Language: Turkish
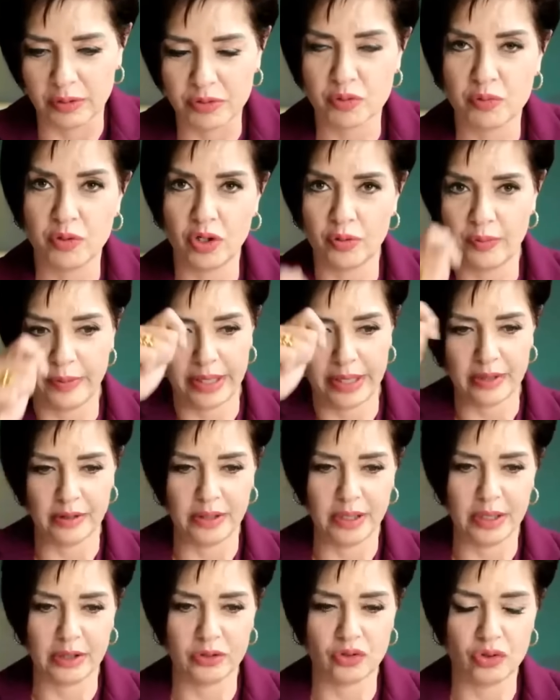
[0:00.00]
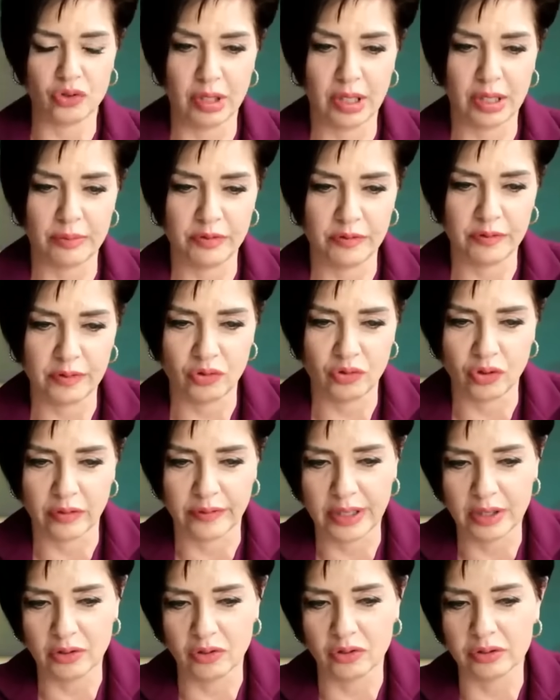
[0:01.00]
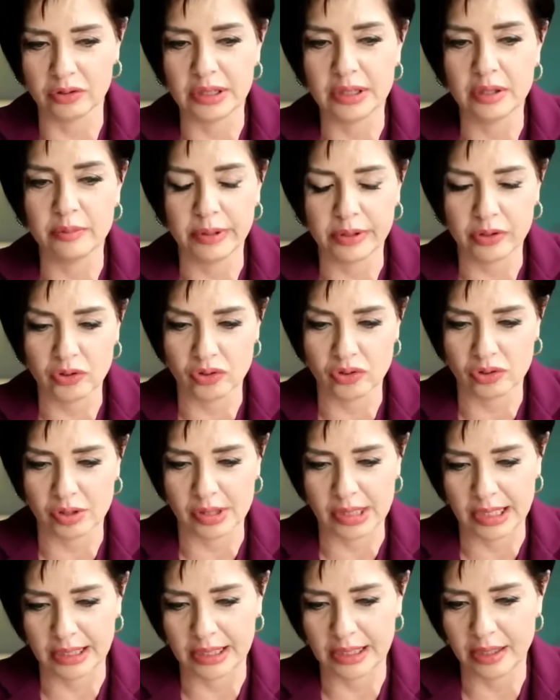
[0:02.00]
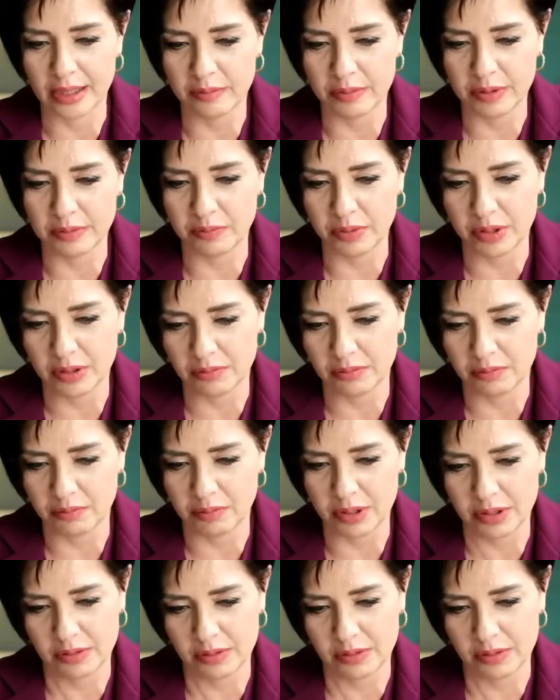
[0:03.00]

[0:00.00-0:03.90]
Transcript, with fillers: Böyle perdeyi açıyorlar bir video var. Orada da bakıyorsun heykeli. bit bit bit.